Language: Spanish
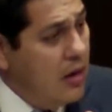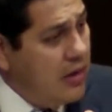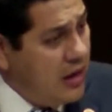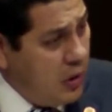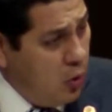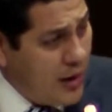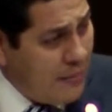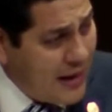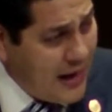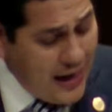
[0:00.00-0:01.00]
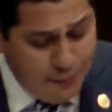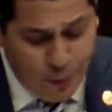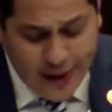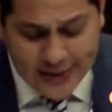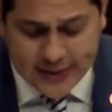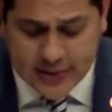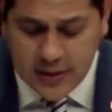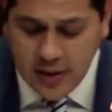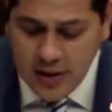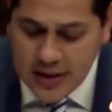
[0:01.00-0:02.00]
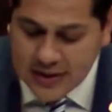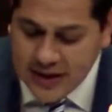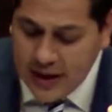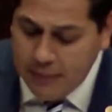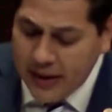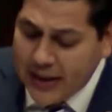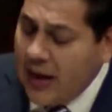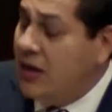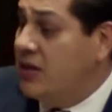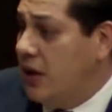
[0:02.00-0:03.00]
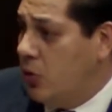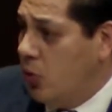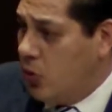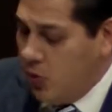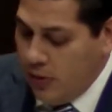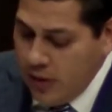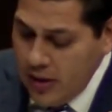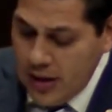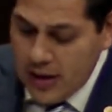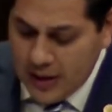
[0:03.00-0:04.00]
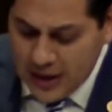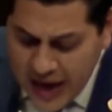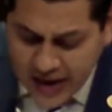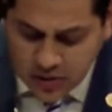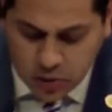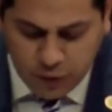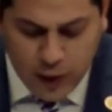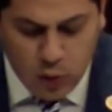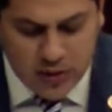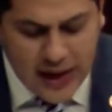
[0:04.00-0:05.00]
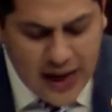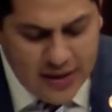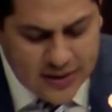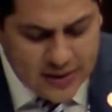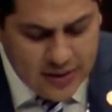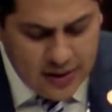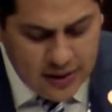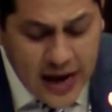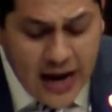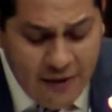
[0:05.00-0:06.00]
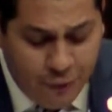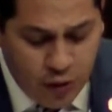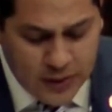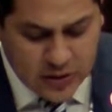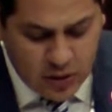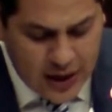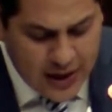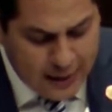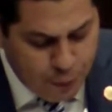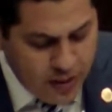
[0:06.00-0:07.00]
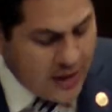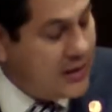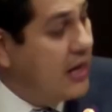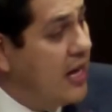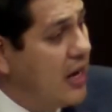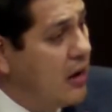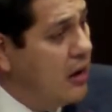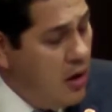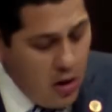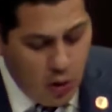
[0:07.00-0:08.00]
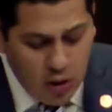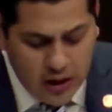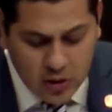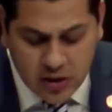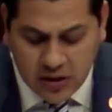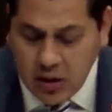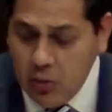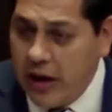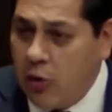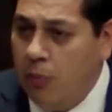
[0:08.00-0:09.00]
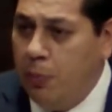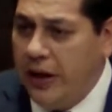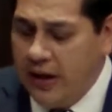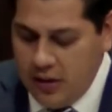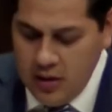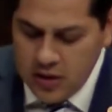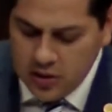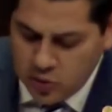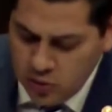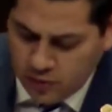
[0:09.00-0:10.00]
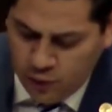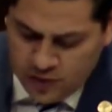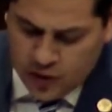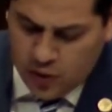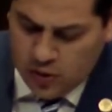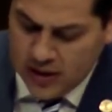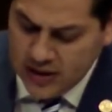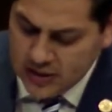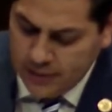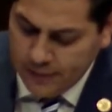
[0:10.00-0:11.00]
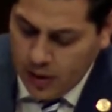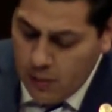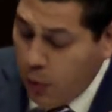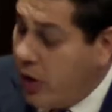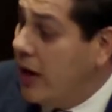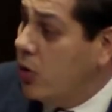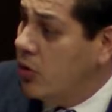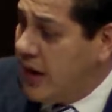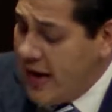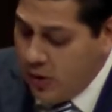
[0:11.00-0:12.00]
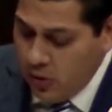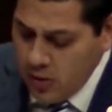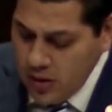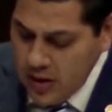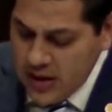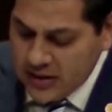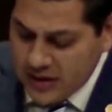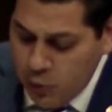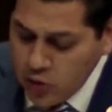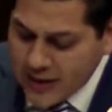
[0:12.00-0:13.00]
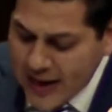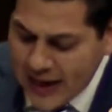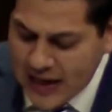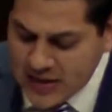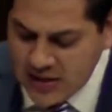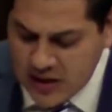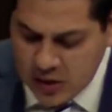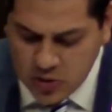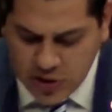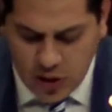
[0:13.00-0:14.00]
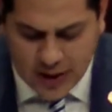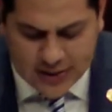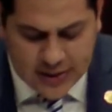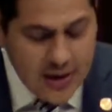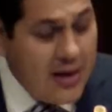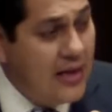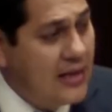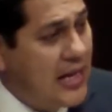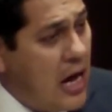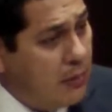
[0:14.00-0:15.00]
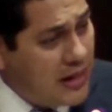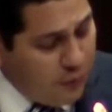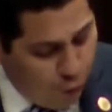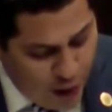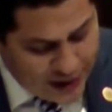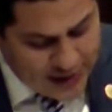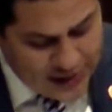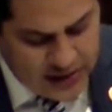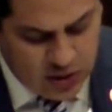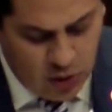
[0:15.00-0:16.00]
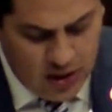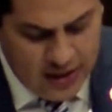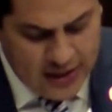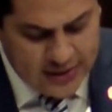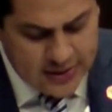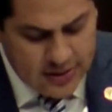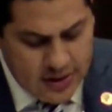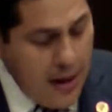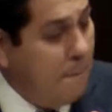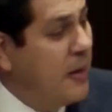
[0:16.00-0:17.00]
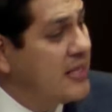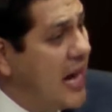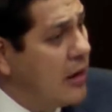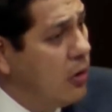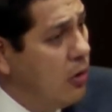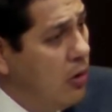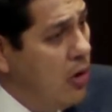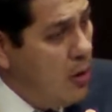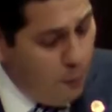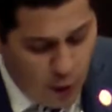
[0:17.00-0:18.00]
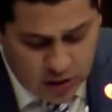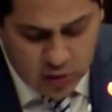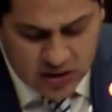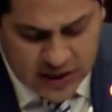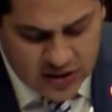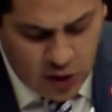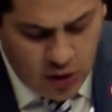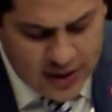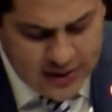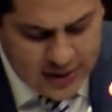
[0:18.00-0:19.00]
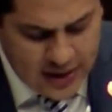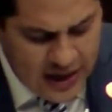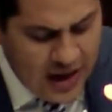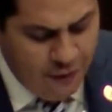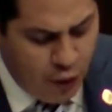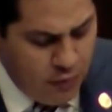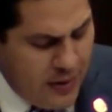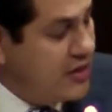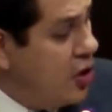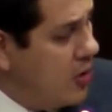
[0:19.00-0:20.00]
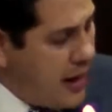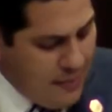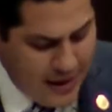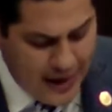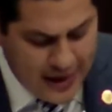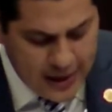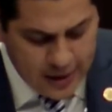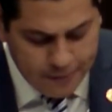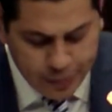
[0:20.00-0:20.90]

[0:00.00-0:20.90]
De ninguna manera, pues, se limita al instituto, ni en sus facultades, ni en la información a la que pueda acceder con el objetivo de cumplir sus funciones. Por el contrario, se busca que las instituciones sean más fuertes y sólidas, empezando por sus acciones y la información que manejan.